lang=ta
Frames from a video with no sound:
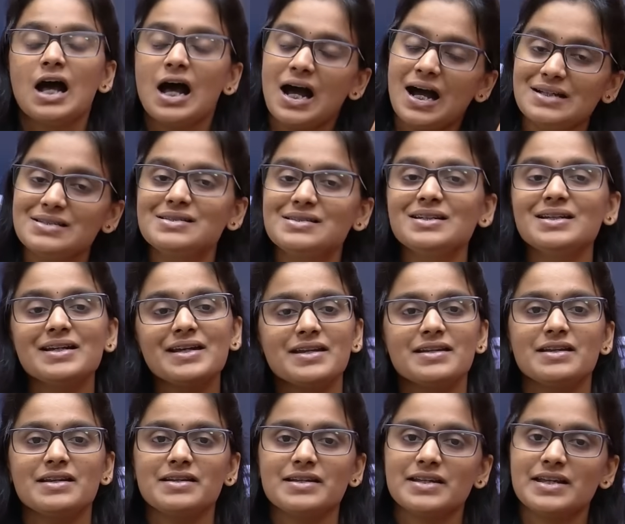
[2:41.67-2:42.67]
அதில்
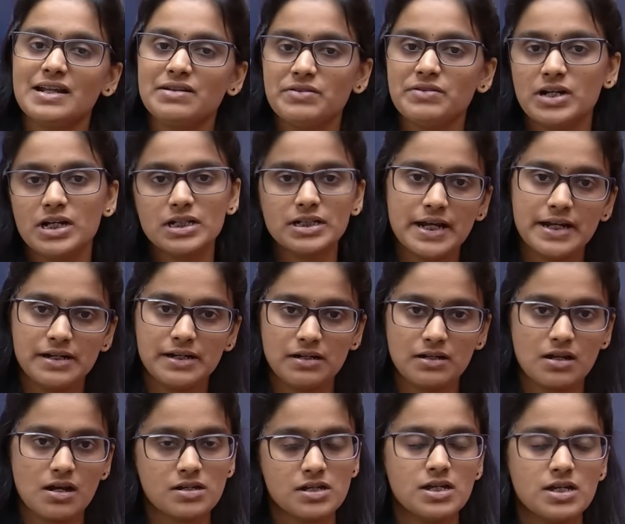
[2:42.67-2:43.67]
என்னென்ன கேள்விகள்
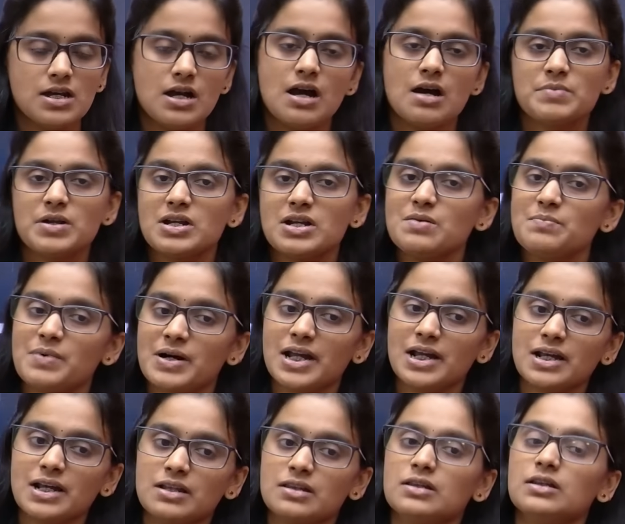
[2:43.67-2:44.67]
கேட்டிருக்காங்க அப்படின்னு
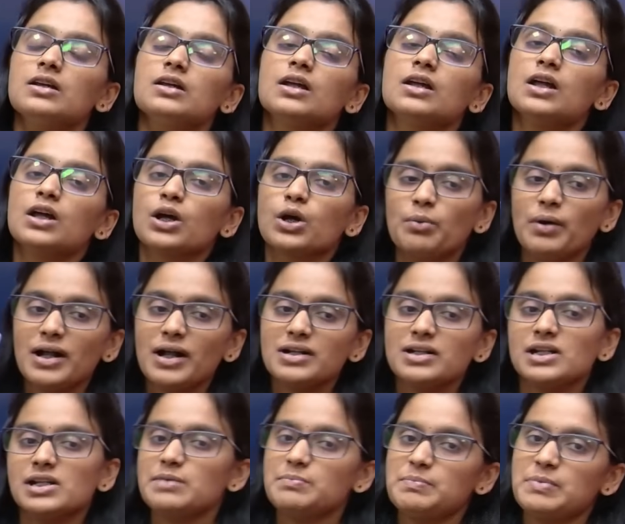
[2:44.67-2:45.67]
படிக்கிறது
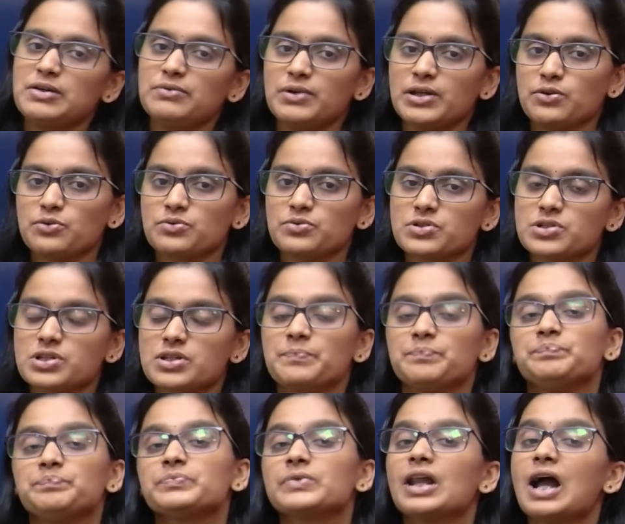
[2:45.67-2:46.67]
குவார்டர்லி பிவைக்யூஸ்
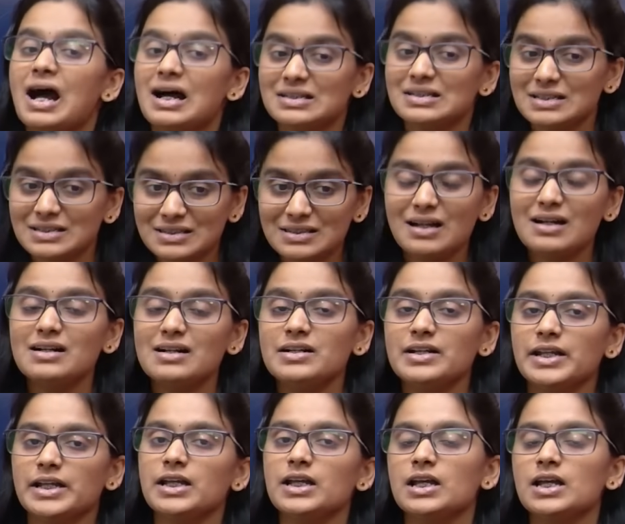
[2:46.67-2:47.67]
அதை
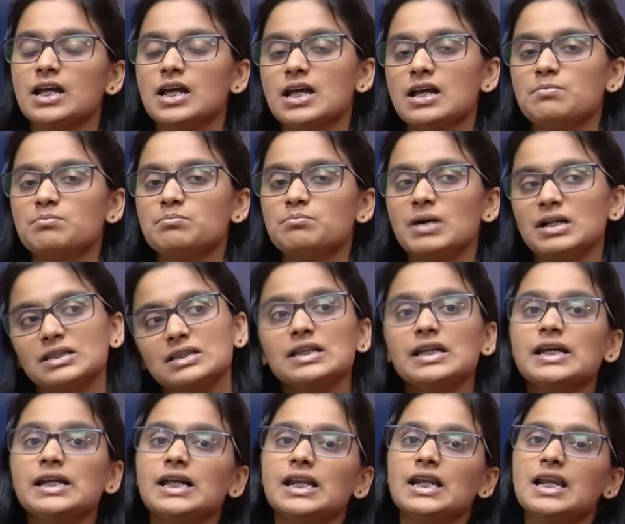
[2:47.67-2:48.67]
தாண்டி மற்ற
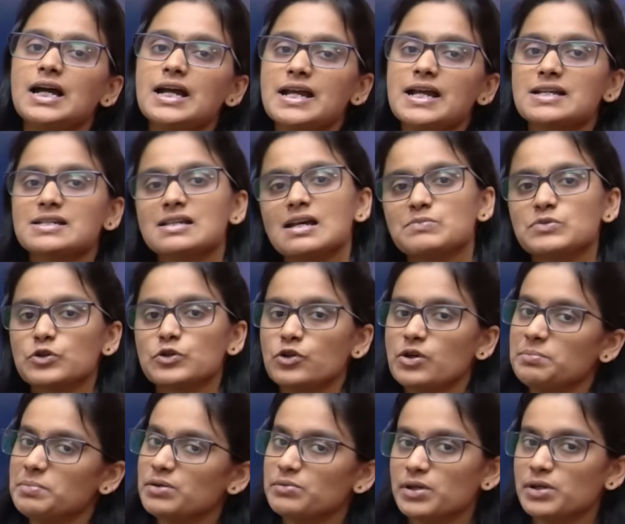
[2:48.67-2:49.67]
எல்லா எக்ஸாம்ஸோட
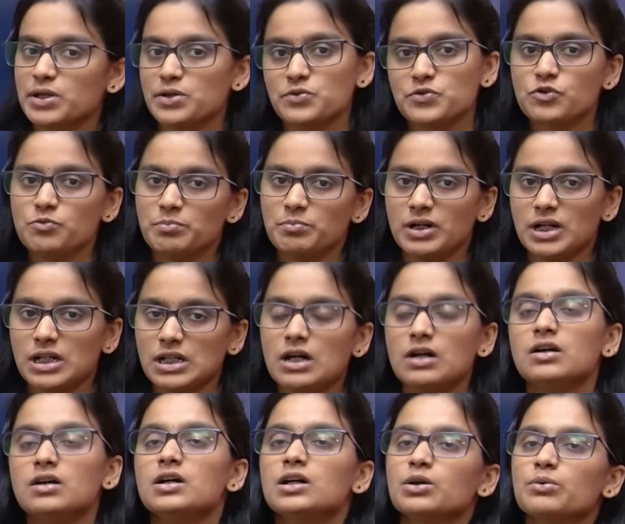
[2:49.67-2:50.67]
பிவைக்யூஸும்
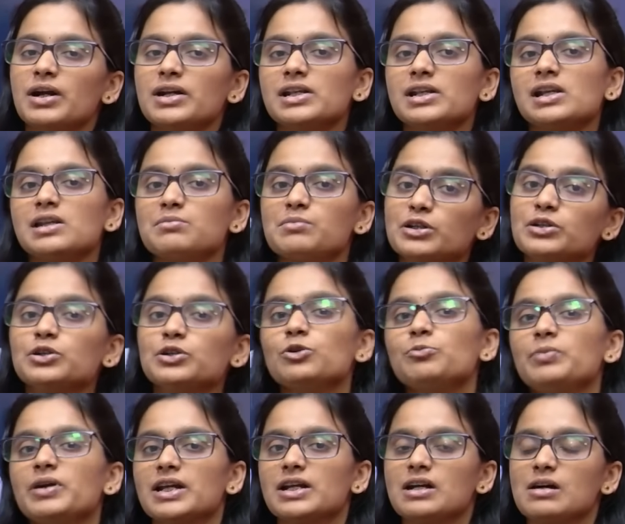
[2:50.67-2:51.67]
படிக்கலாம் குவார்டர்லி மட்டும்
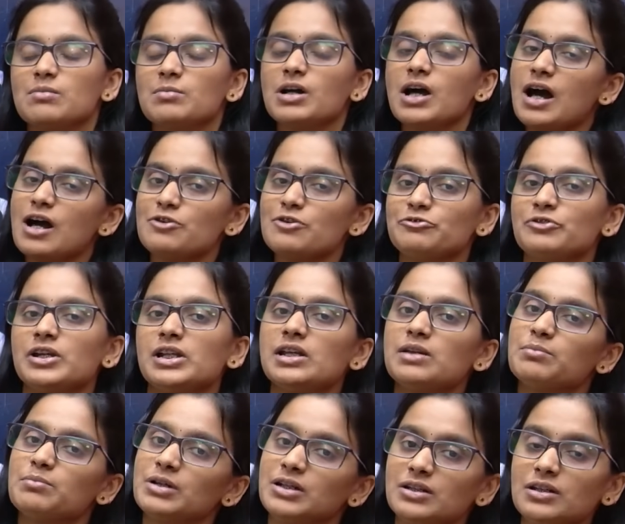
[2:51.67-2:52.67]
படிக்காமல் ஹாஃப் இயர்லி
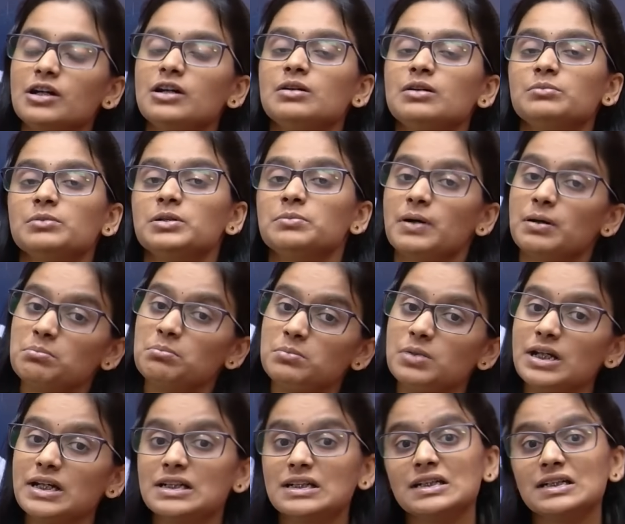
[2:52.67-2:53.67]
மிட்
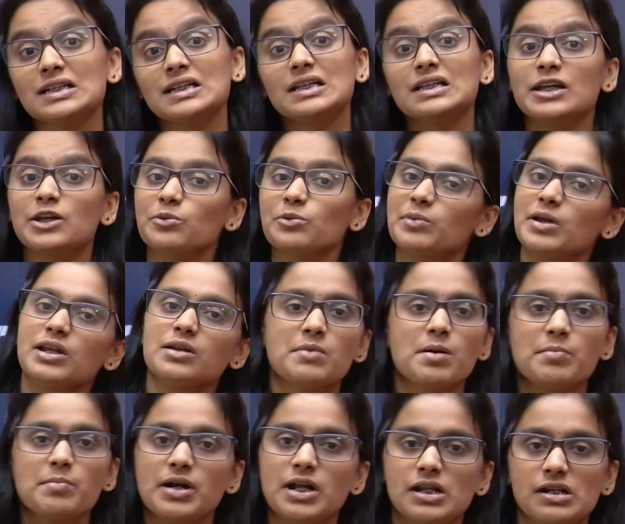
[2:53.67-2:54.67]
பப்ளிக்கு இதையுமே நம்ம
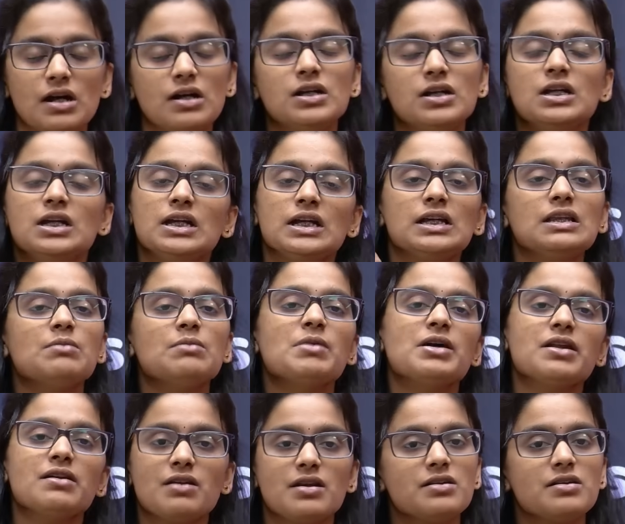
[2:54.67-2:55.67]
படிக்கலாம் இந்த
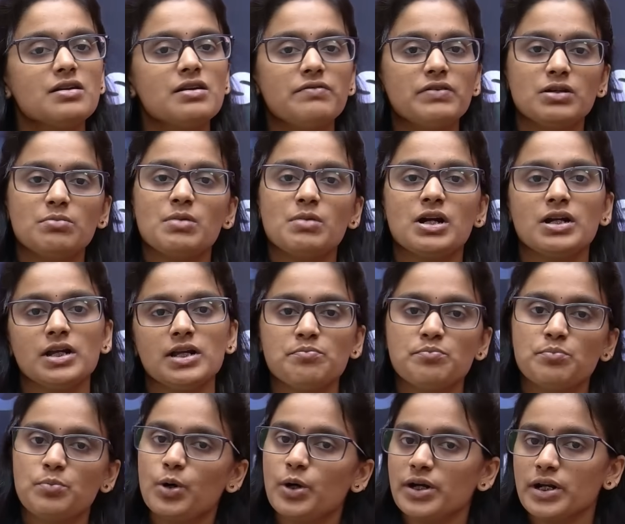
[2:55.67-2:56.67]
மாதிரி ரெண்டு விதமான
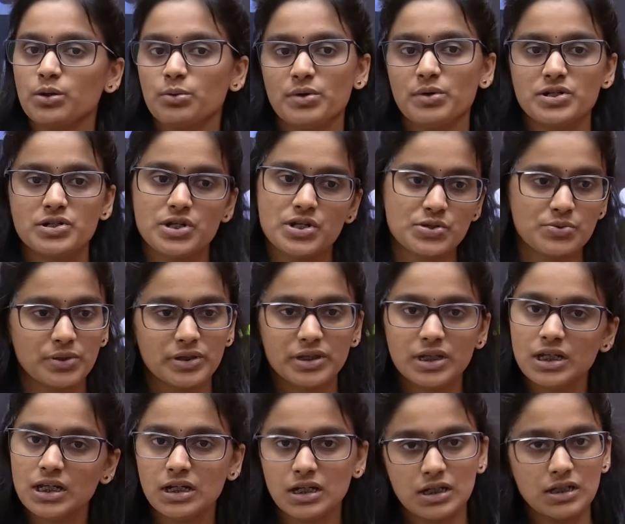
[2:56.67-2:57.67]
இம்பார்ட்டண்ட் கொஷின்ஸ் வந்து
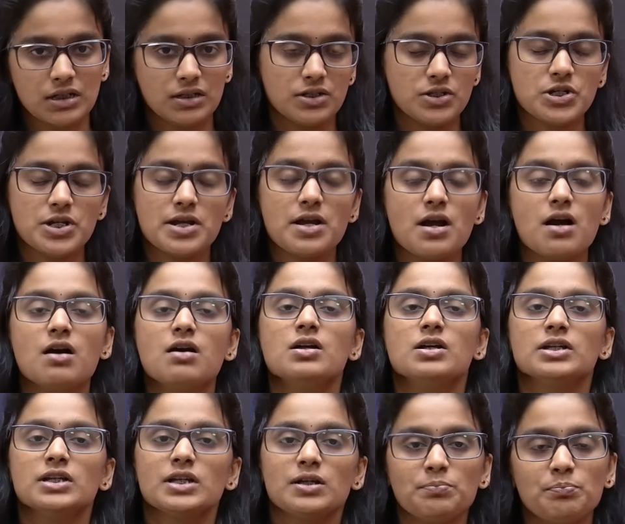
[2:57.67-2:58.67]
இருக்குது சரியா
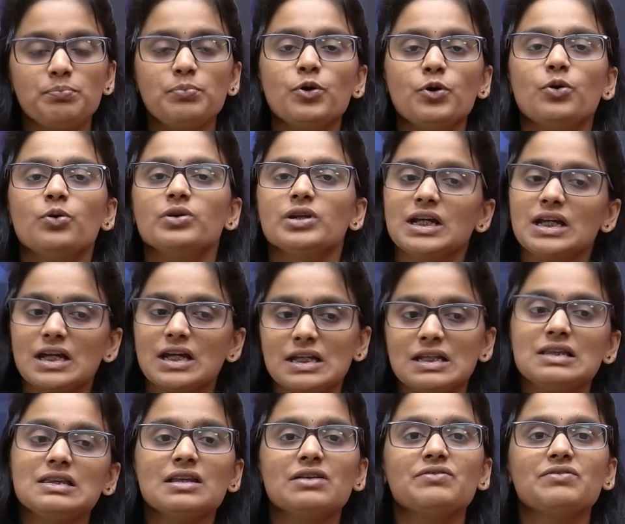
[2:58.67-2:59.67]
இப்போது நீங்கள்
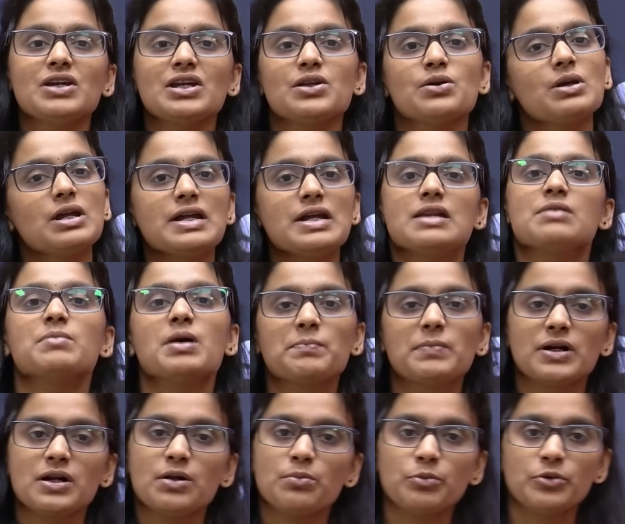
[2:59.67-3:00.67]
இந்த வீடியோவில் என்ன மேம்
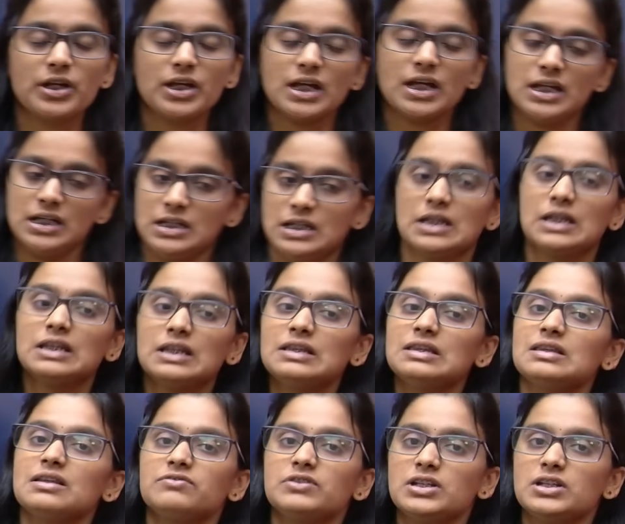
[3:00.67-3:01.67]
பண்ண போகிறீங்க
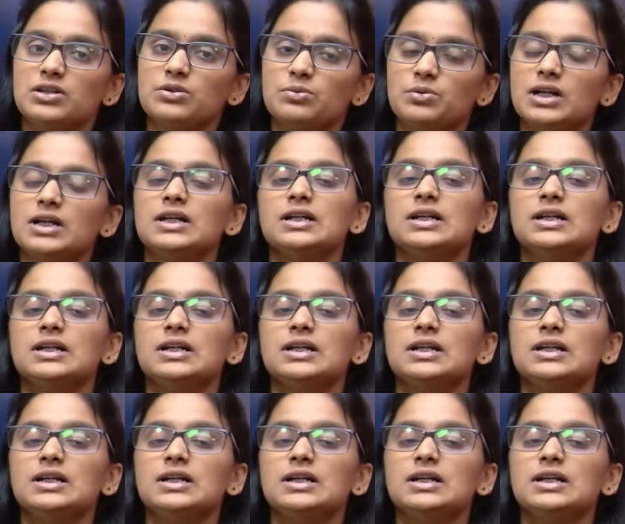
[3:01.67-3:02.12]
இந்த வீடியோவில்